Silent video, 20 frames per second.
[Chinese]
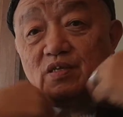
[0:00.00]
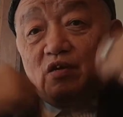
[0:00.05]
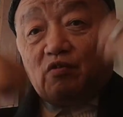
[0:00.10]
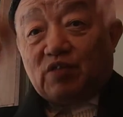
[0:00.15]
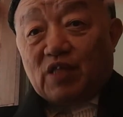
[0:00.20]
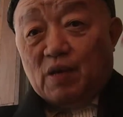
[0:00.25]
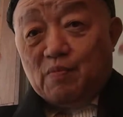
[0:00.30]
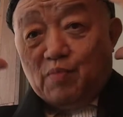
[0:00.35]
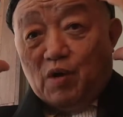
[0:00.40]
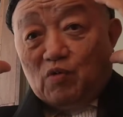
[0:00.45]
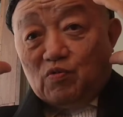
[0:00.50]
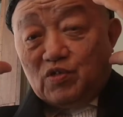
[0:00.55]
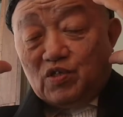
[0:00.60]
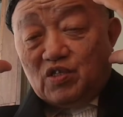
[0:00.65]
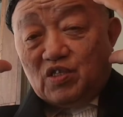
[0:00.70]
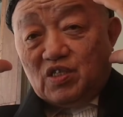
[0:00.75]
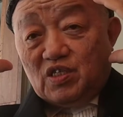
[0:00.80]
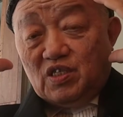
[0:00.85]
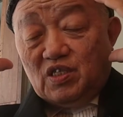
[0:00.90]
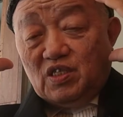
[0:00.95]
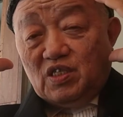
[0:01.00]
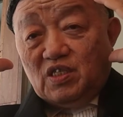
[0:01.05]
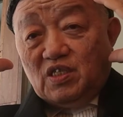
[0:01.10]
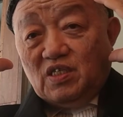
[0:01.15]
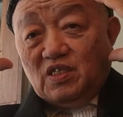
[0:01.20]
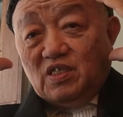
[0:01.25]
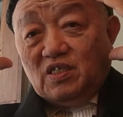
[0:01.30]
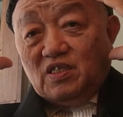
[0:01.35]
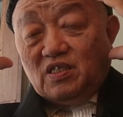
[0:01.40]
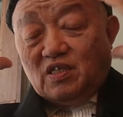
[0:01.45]
要戴帽子，
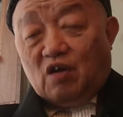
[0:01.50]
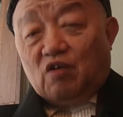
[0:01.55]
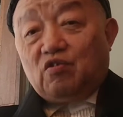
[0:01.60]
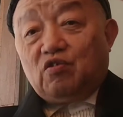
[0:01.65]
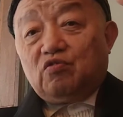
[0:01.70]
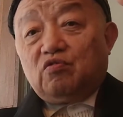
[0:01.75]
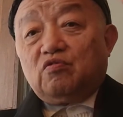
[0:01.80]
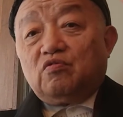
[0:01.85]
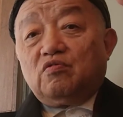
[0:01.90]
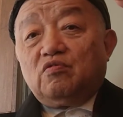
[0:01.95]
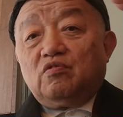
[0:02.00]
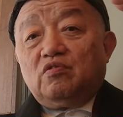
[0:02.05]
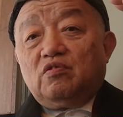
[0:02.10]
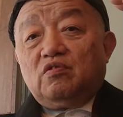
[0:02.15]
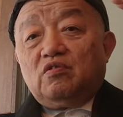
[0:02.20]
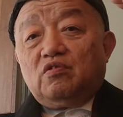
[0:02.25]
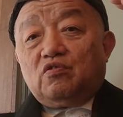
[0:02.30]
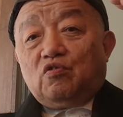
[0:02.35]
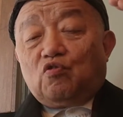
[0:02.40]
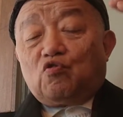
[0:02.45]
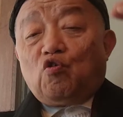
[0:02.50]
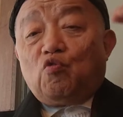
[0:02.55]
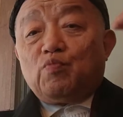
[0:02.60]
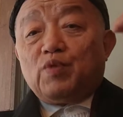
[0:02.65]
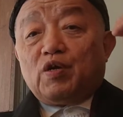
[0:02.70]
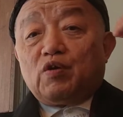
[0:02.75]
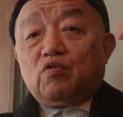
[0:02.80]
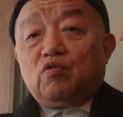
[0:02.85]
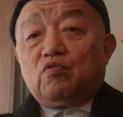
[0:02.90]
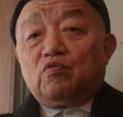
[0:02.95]
然后有空
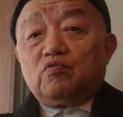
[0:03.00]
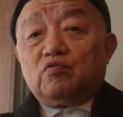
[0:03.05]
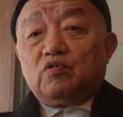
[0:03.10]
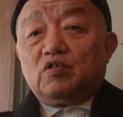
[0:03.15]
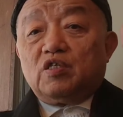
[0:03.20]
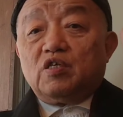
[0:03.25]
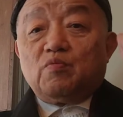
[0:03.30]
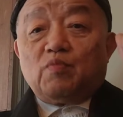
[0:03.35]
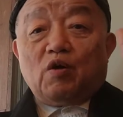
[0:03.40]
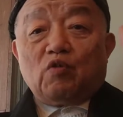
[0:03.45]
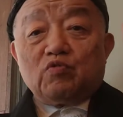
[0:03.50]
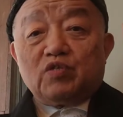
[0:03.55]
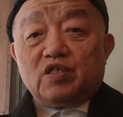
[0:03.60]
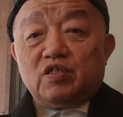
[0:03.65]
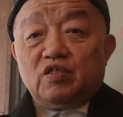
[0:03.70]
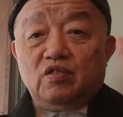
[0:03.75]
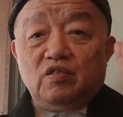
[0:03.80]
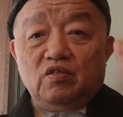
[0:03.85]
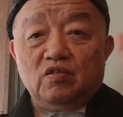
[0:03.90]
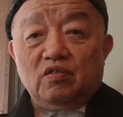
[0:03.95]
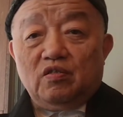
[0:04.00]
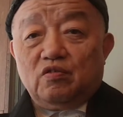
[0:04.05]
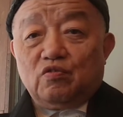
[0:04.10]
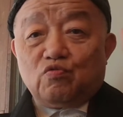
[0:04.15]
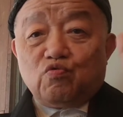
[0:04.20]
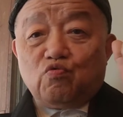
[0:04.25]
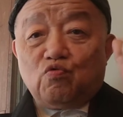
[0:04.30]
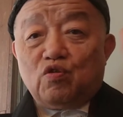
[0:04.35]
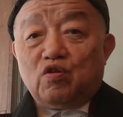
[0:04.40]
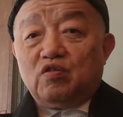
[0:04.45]
没空热毛巾
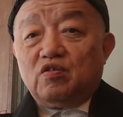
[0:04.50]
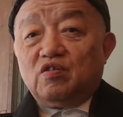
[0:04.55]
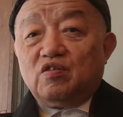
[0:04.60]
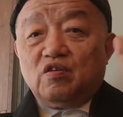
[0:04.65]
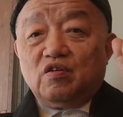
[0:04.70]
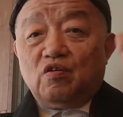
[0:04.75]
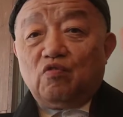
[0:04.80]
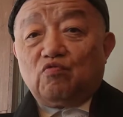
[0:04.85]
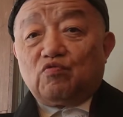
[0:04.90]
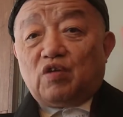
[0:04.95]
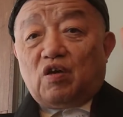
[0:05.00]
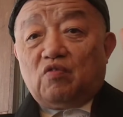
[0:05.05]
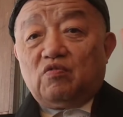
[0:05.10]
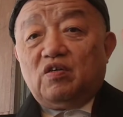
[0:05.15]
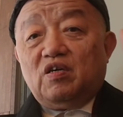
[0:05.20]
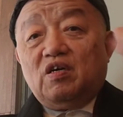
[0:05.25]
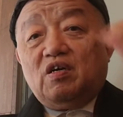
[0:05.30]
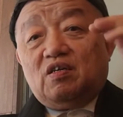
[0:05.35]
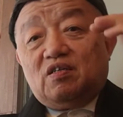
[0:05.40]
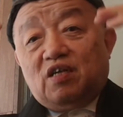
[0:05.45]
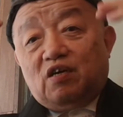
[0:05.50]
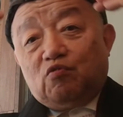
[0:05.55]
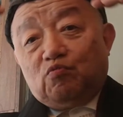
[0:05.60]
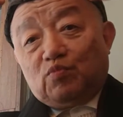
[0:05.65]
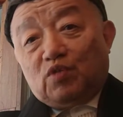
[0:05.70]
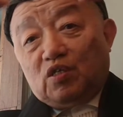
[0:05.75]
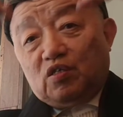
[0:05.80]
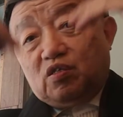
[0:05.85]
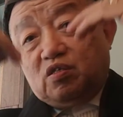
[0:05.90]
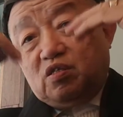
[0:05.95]
搓后脑，让我
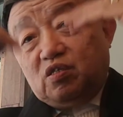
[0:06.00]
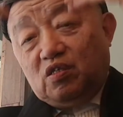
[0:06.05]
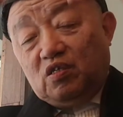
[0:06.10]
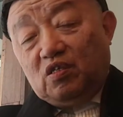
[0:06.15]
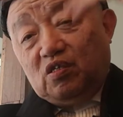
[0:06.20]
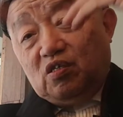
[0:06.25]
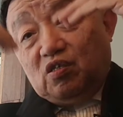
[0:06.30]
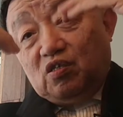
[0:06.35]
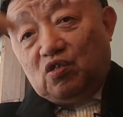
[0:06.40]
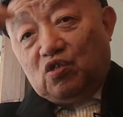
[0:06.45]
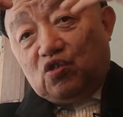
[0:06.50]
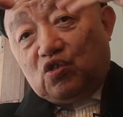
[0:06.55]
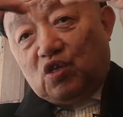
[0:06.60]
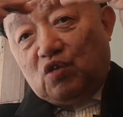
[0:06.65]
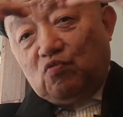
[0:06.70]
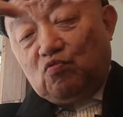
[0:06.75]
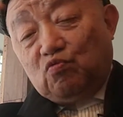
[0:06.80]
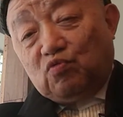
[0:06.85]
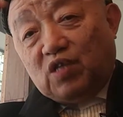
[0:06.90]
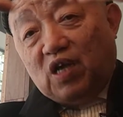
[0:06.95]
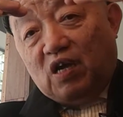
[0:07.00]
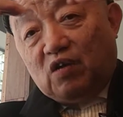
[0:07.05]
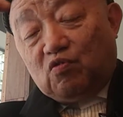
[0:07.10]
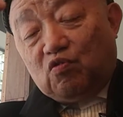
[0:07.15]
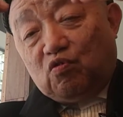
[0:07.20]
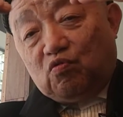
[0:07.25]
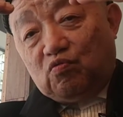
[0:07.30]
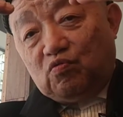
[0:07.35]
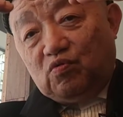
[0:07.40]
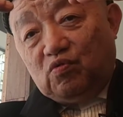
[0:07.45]
们的。枕骨大
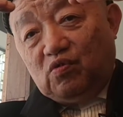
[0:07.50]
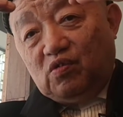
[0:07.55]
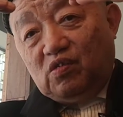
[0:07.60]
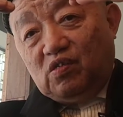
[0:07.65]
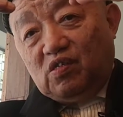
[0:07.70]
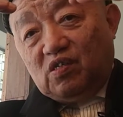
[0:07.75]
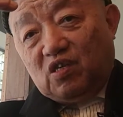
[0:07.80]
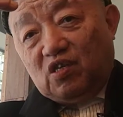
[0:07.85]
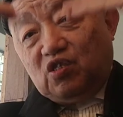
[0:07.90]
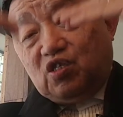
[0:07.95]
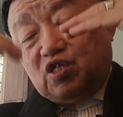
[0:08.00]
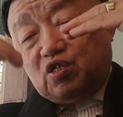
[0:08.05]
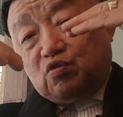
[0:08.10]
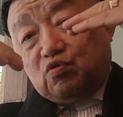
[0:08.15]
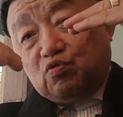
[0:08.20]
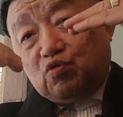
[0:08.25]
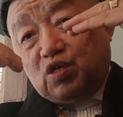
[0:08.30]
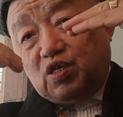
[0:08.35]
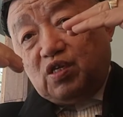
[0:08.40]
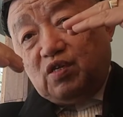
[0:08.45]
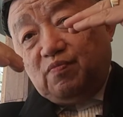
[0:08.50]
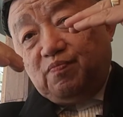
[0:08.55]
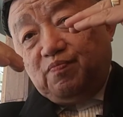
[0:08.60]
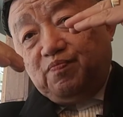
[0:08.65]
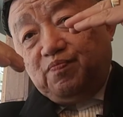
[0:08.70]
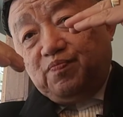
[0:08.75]
孔、跟颈椎、